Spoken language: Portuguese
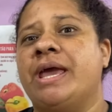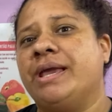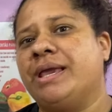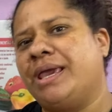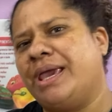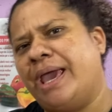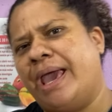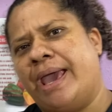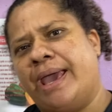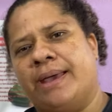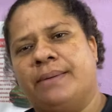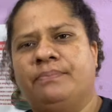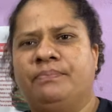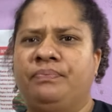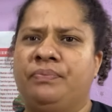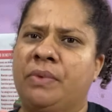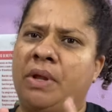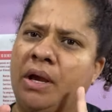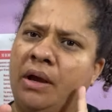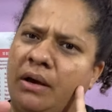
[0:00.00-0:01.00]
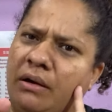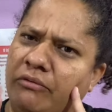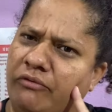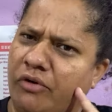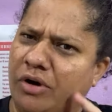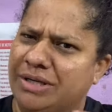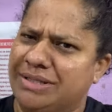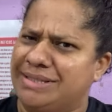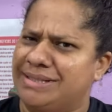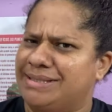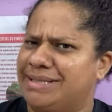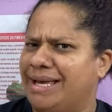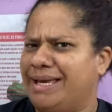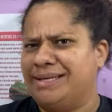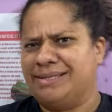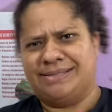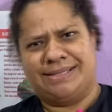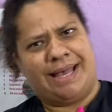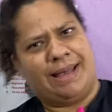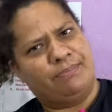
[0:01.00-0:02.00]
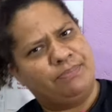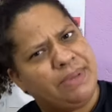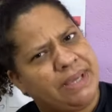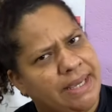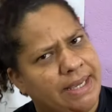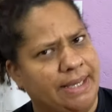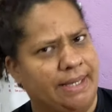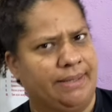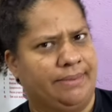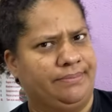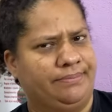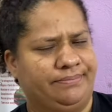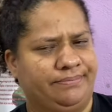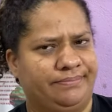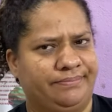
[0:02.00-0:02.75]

Que é Você sabia?